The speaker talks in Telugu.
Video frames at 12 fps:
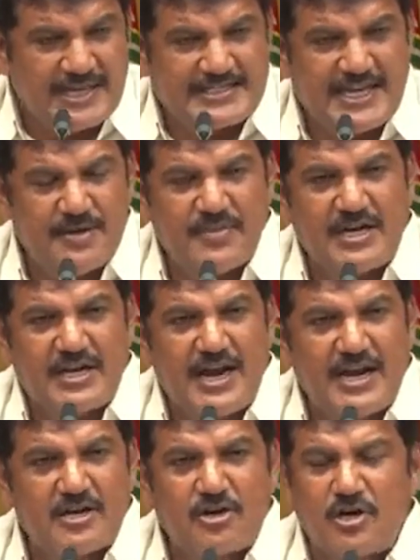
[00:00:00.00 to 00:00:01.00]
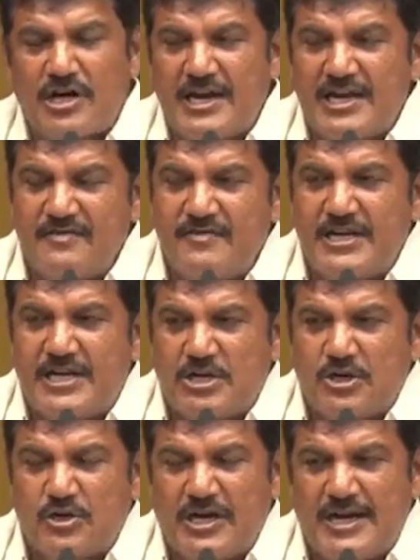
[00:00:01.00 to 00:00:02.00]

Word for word: అసైన్మెంట్ ల్యాండ్లో కానీ వీటిలో